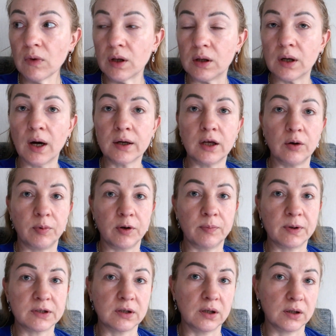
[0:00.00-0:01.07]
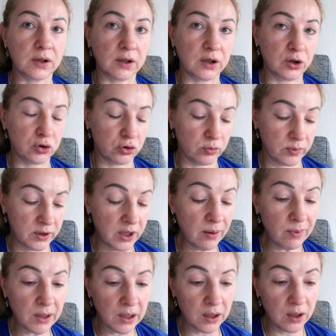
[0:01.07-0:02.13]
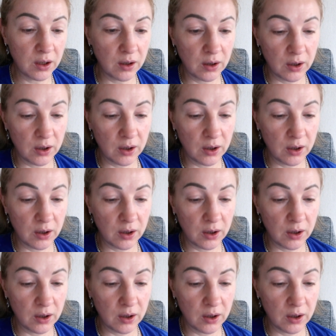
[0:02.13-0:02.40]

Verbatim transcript: Никаких предпосылок таких, чтобы не было.